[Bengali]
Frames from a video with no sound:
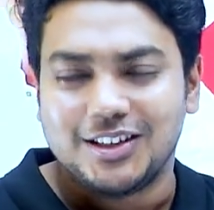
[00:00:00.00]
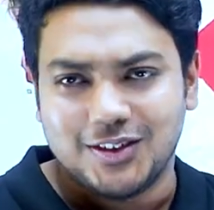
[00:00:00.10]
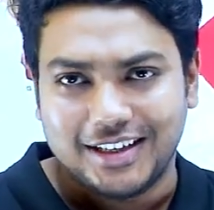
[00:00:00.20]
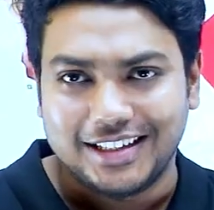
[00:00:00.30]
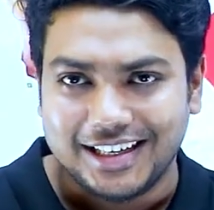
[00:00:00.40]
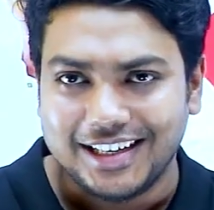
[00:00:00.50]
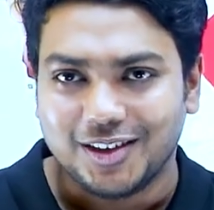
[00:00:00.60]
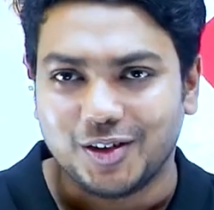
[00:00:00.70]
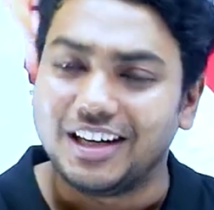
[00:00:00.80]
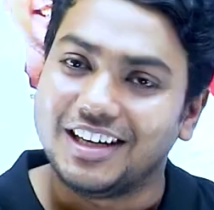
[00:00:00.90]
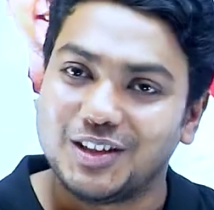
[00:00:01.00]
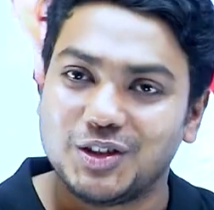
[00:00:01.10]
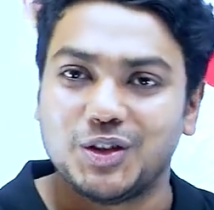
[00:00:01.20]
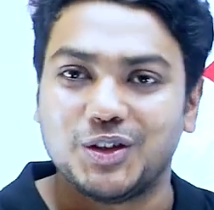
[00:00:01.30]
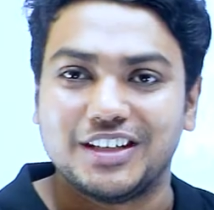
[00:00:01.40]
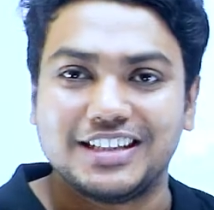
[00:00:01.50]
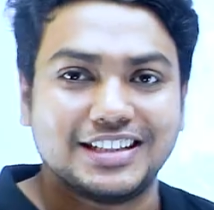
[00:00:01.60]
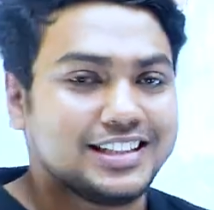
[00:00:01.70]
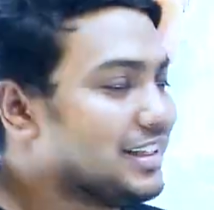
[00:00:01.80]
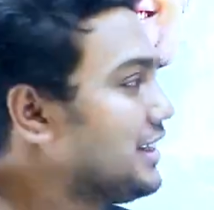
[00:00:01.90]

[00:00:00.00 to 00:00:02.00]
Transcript: সো আর দেরি না করে শুরু করে দিচ্ছি